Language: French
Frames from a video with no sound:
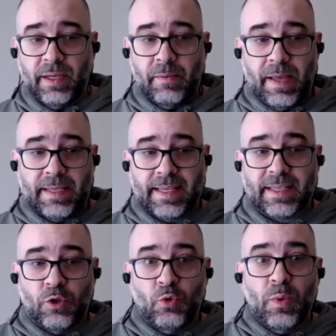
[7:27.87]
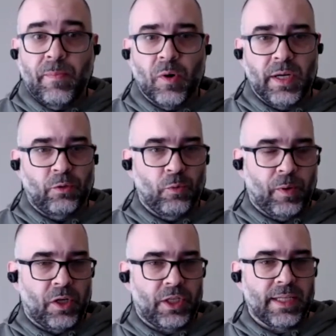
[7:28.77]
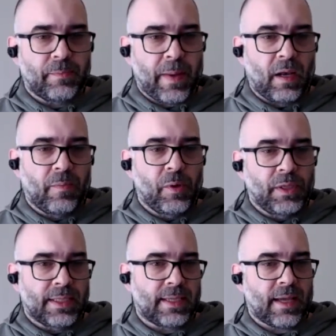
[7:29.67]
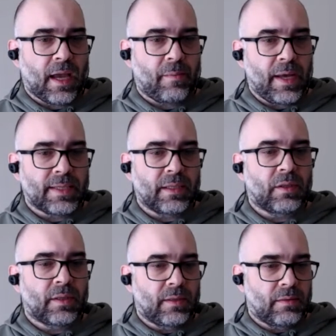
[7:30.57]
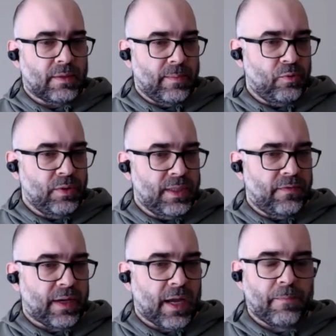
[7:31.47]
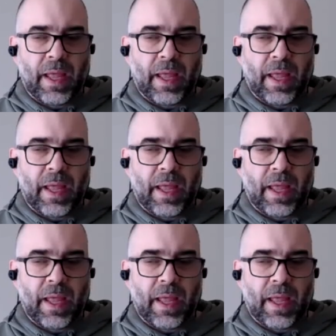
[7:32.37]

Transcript: ben, ça ne se nuit pas, les deux projets, ils ne se parlent pas nécessairement, c'est plus différent.